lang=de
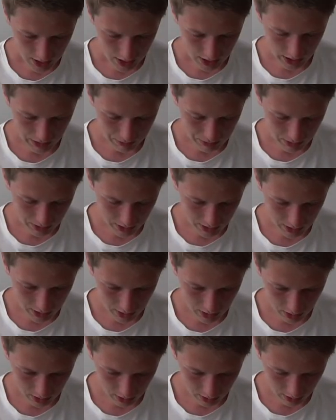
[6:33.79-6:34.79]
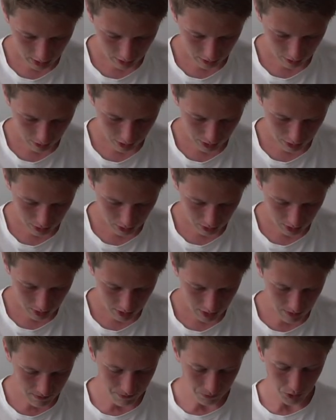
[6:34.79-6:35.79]
Ich habe das Ganze jetzt
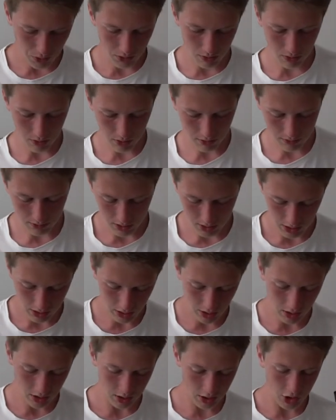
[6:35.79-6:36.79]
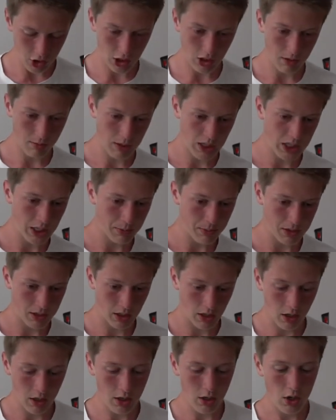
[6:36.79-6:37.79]
verbunden und ich würde sagen, ich starte mal
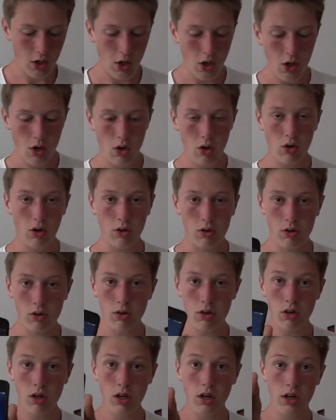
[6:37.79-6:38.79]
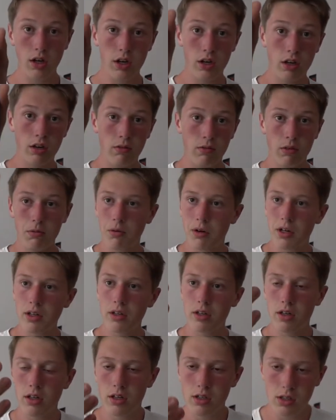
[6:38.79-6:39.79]
Napster und gucke,
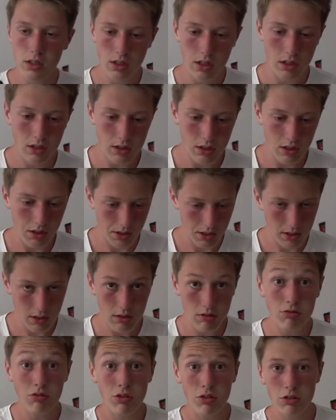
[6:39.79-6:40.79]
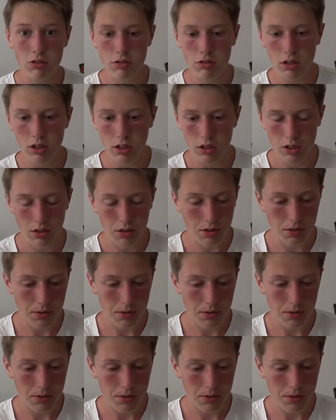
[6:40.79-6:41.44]
inwieweit das Ganze jetzt funktioniert.